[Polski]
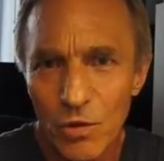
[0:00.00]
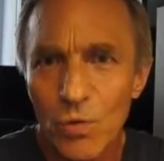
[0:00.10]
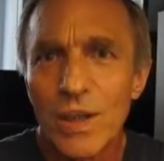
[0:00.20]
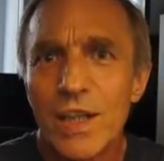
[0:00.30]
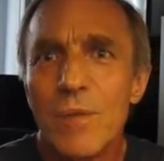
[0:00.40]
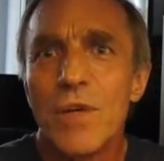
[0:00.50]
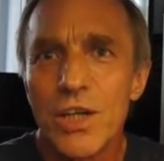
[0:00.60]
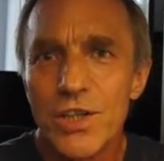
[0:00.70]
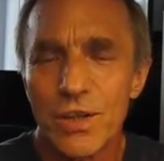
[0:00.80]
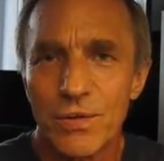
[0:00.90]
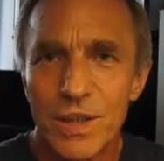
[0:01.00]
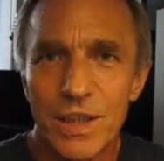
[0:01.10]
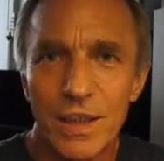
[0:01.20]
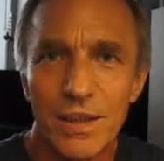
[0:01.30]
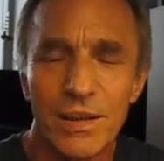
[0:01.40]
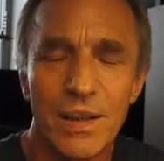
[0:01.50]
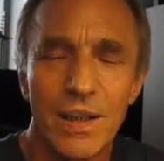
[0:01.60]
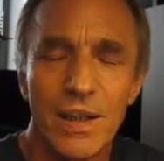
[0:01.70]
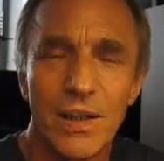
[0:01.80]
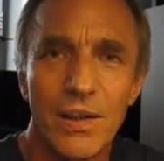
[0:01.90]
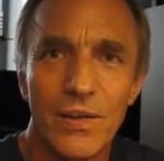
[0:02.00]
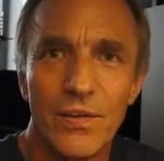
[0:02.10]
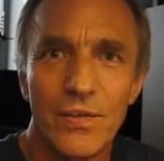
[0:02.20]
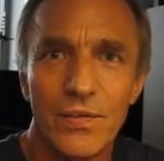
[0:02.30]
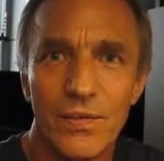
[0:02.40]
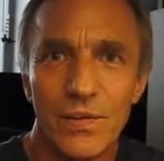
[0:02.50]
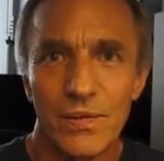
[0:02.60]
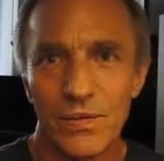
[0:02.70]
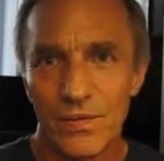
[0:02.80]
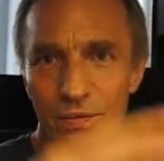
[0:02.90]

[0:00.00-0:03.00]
w ogóle nie mieszczą się e, w,